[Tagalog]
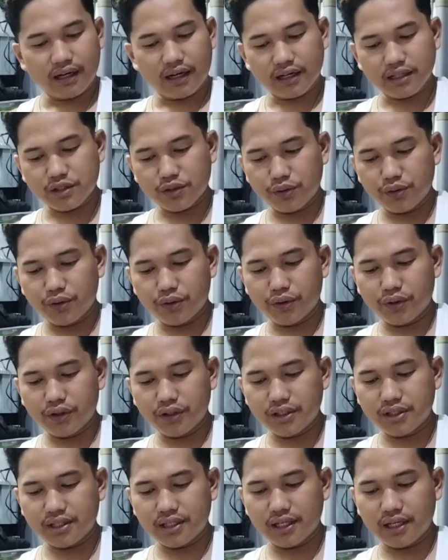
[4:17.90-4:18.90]
Ang
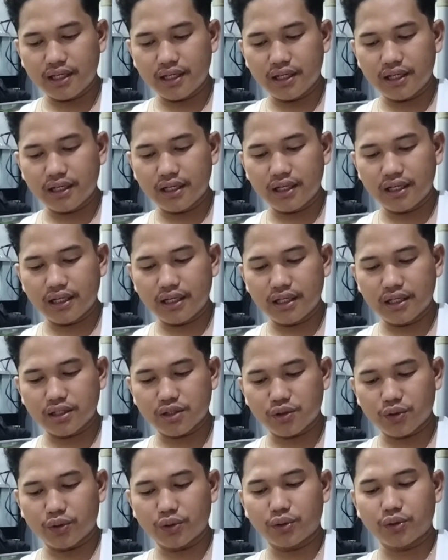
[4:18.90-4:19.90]
sunod, si
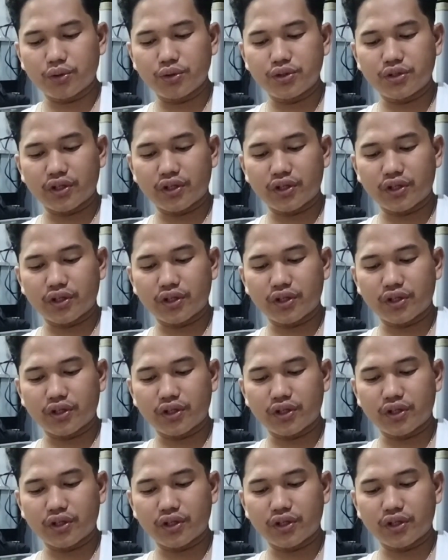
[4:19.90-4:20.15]
Soto